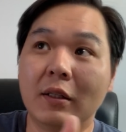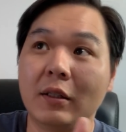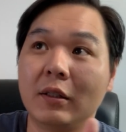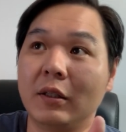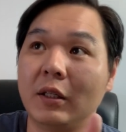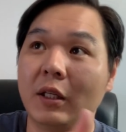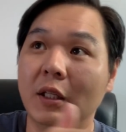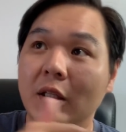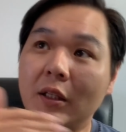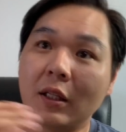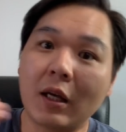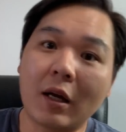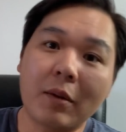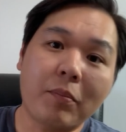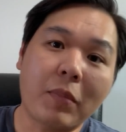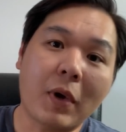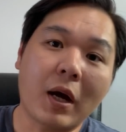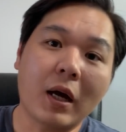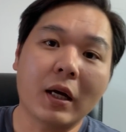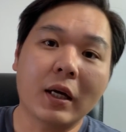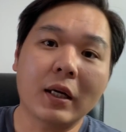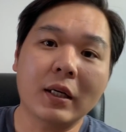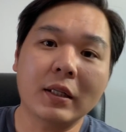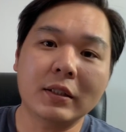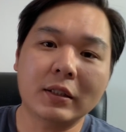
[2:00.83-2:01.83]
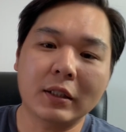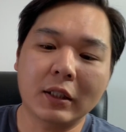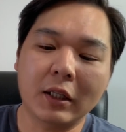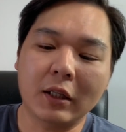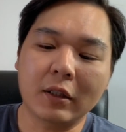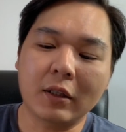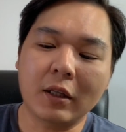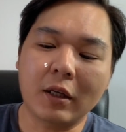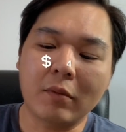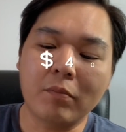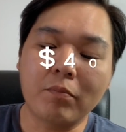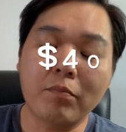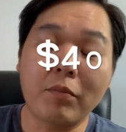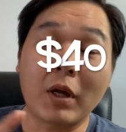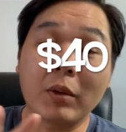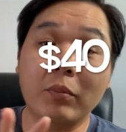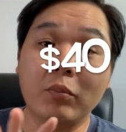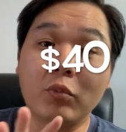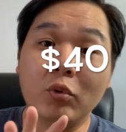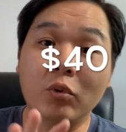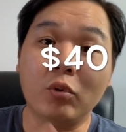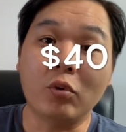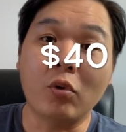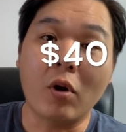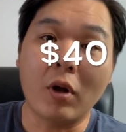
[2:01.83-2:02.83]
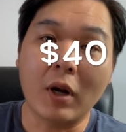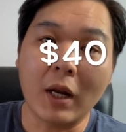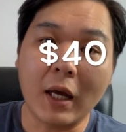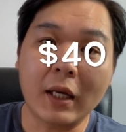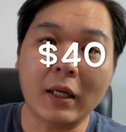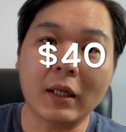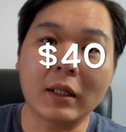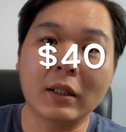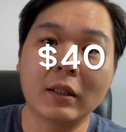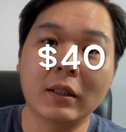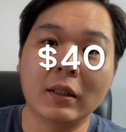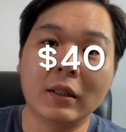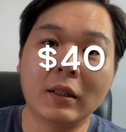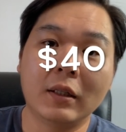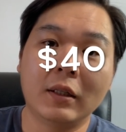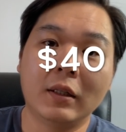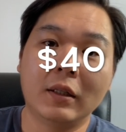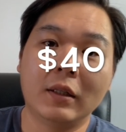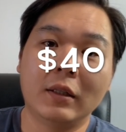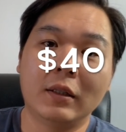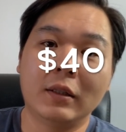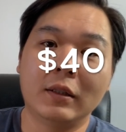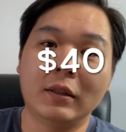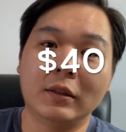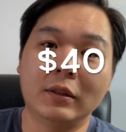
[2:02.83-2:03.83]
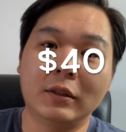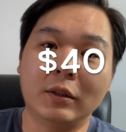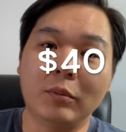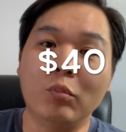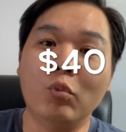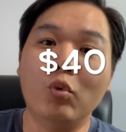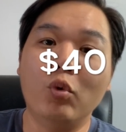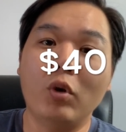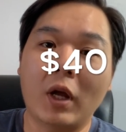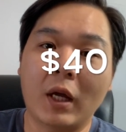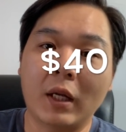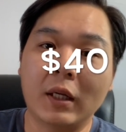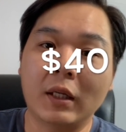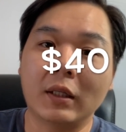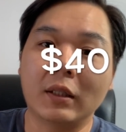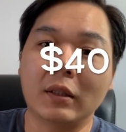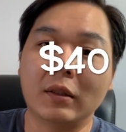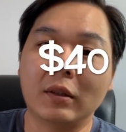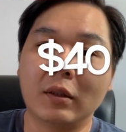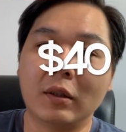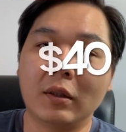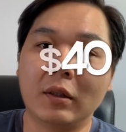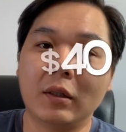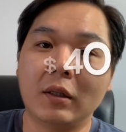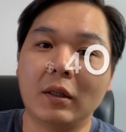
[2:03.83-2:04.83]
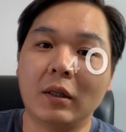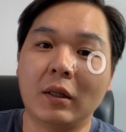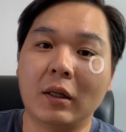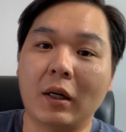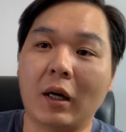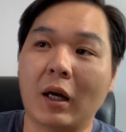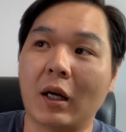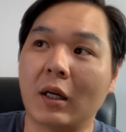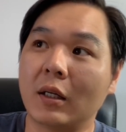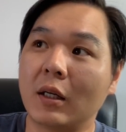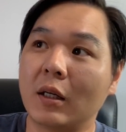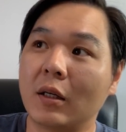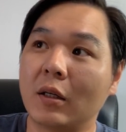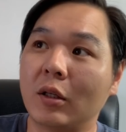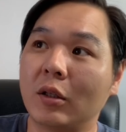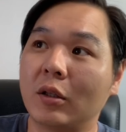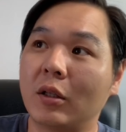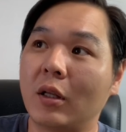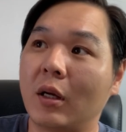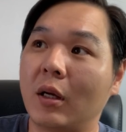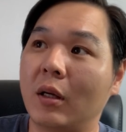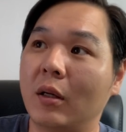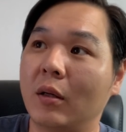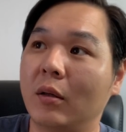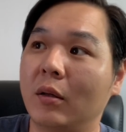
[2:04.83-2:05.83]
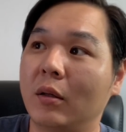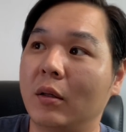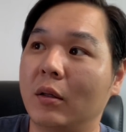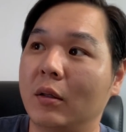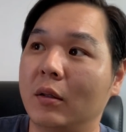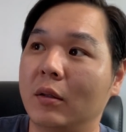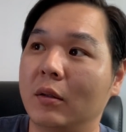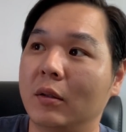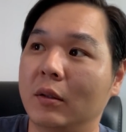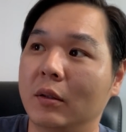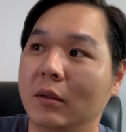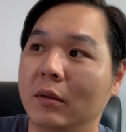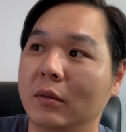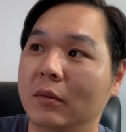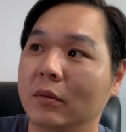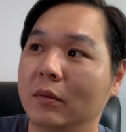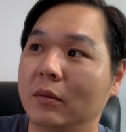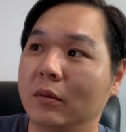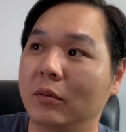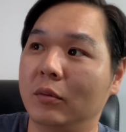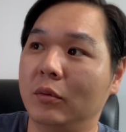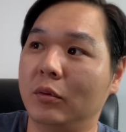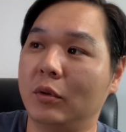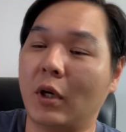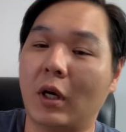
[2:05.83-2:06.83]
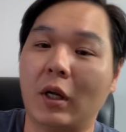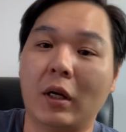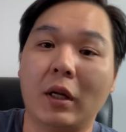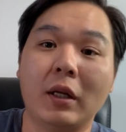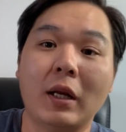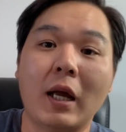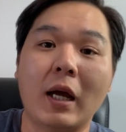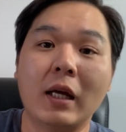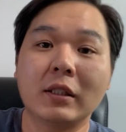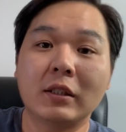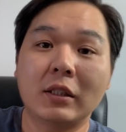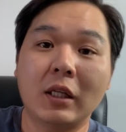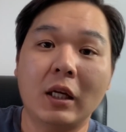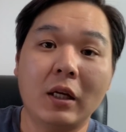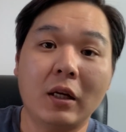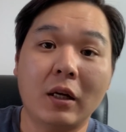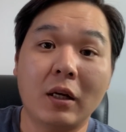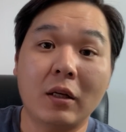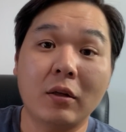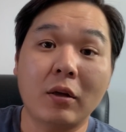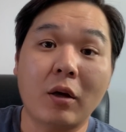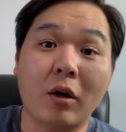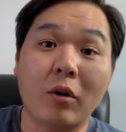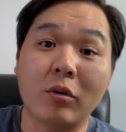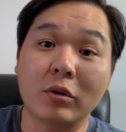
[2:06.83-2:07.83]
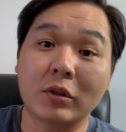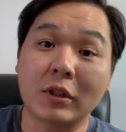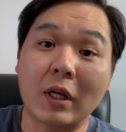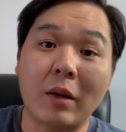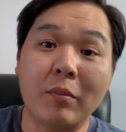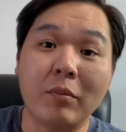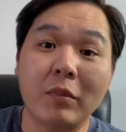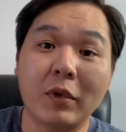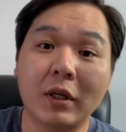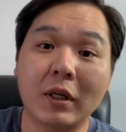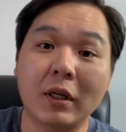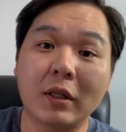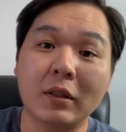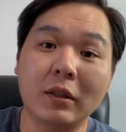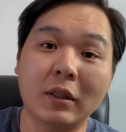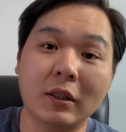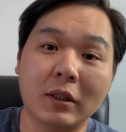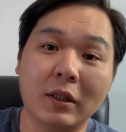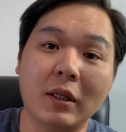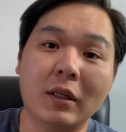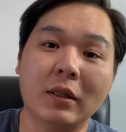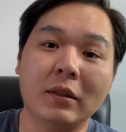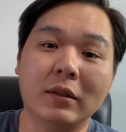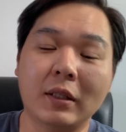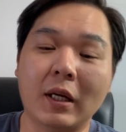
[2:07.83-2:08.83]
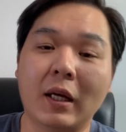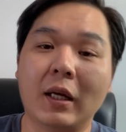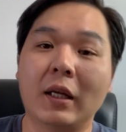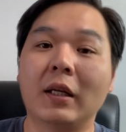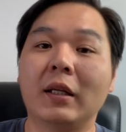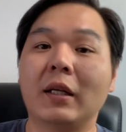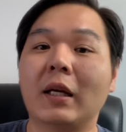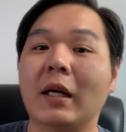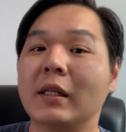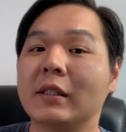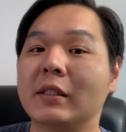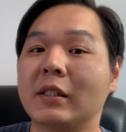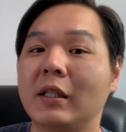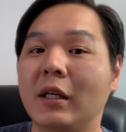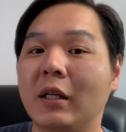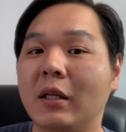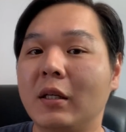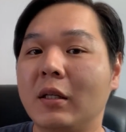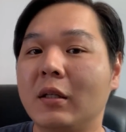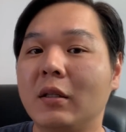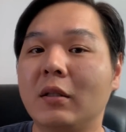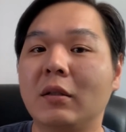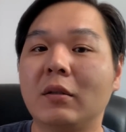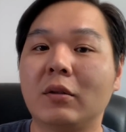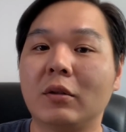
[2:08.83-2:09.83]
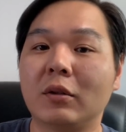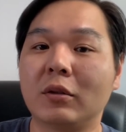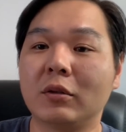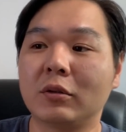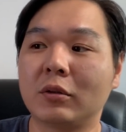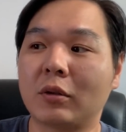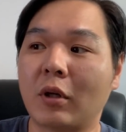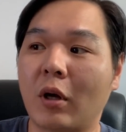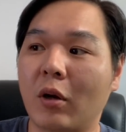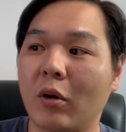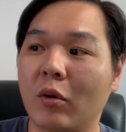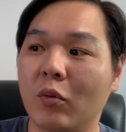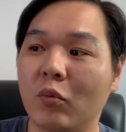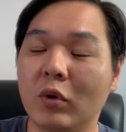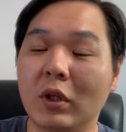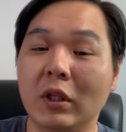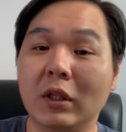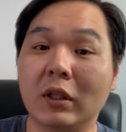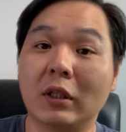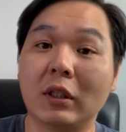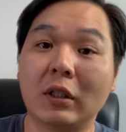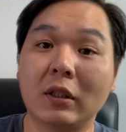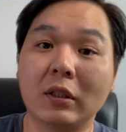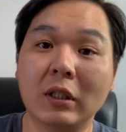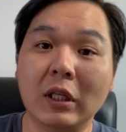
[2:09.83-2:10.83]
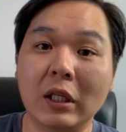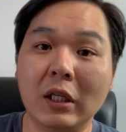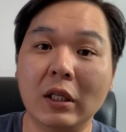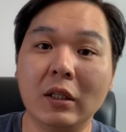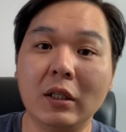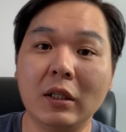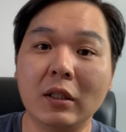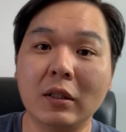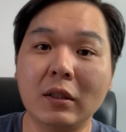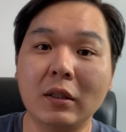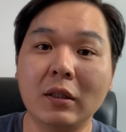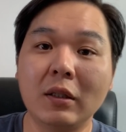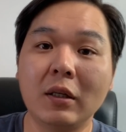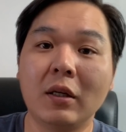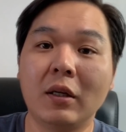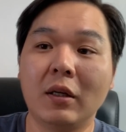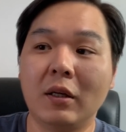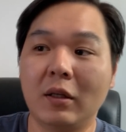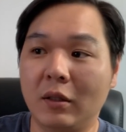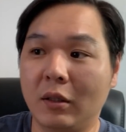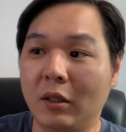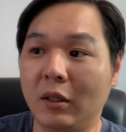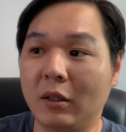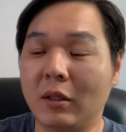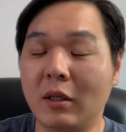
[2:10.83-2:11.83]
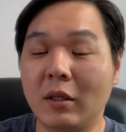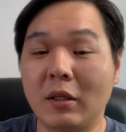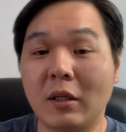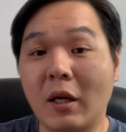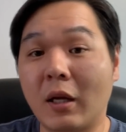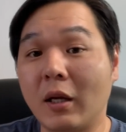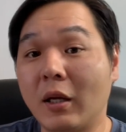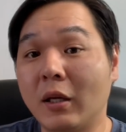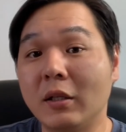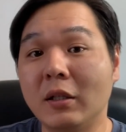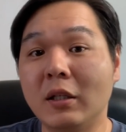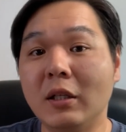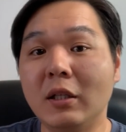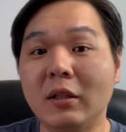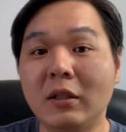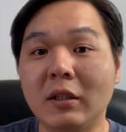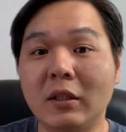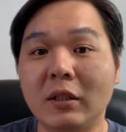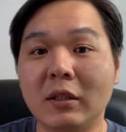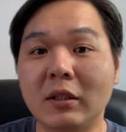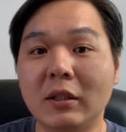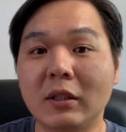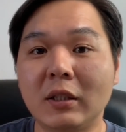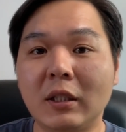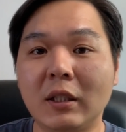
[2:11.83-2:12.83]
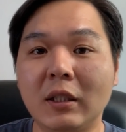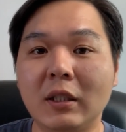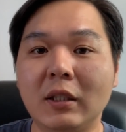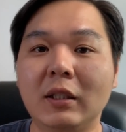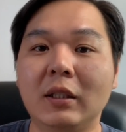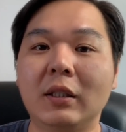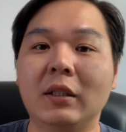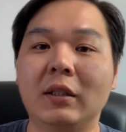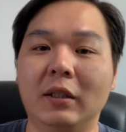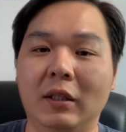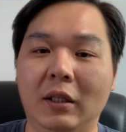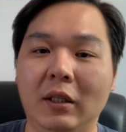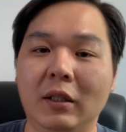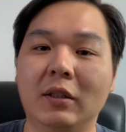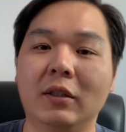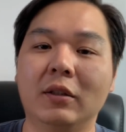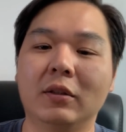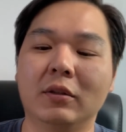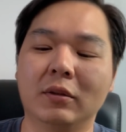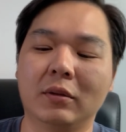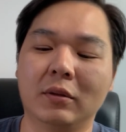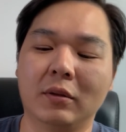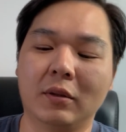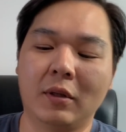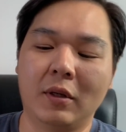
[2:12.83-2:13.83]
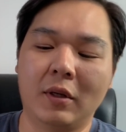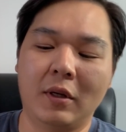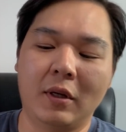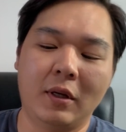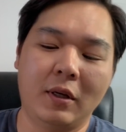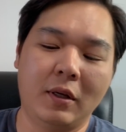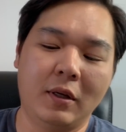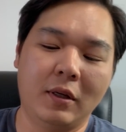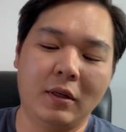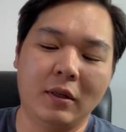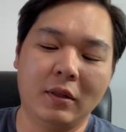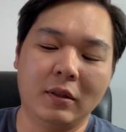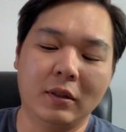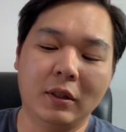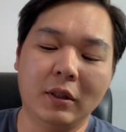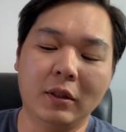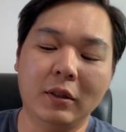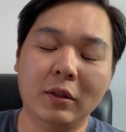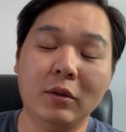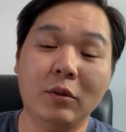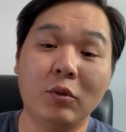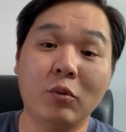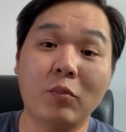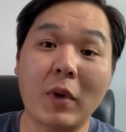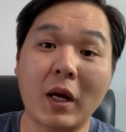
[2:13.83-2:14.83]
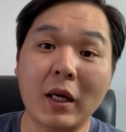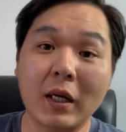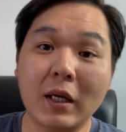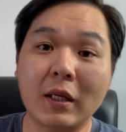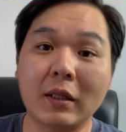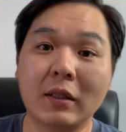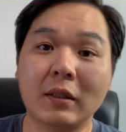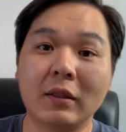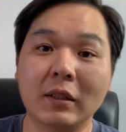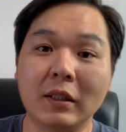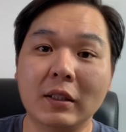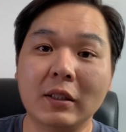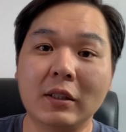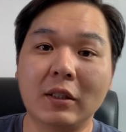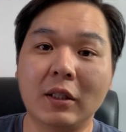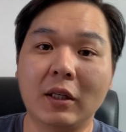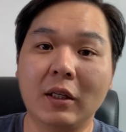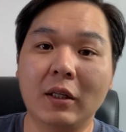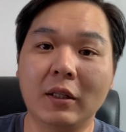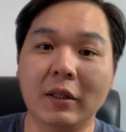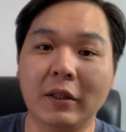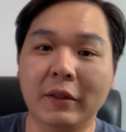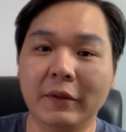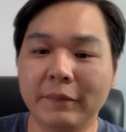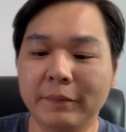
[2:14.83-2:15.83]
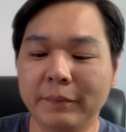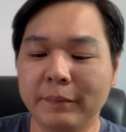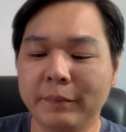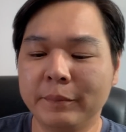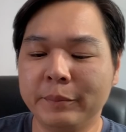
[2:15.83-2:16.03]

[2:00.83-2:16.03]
kita pakai sekitar 40 dolar sebulan karena kita nyalain AC kan kalau summer kan kita nyalain AC terus kalau winter dingin kita nyalain heater gitu jadi lumayan listriknya